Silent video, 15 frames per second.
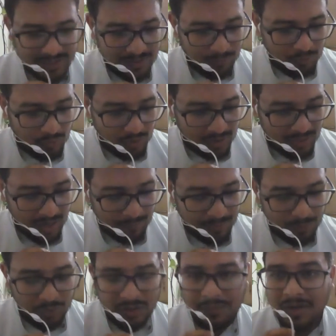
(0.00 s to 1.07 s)
যেমন ধরেন
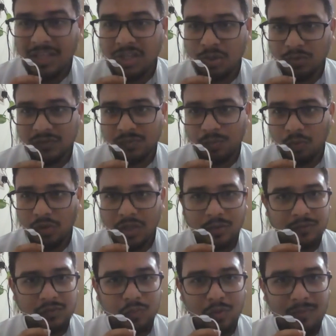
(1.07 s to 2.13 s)
আমি বলতে পারি ইউজফুল
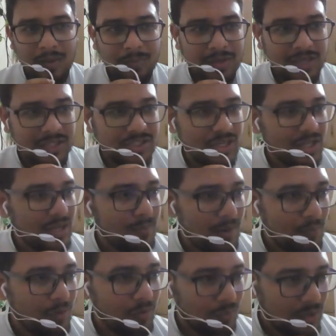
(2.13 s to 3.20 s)
ইউজফুল মানে কি যেটাকে
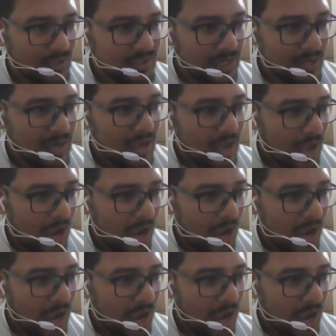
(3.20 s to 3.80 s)
ব্যবহার করা যায়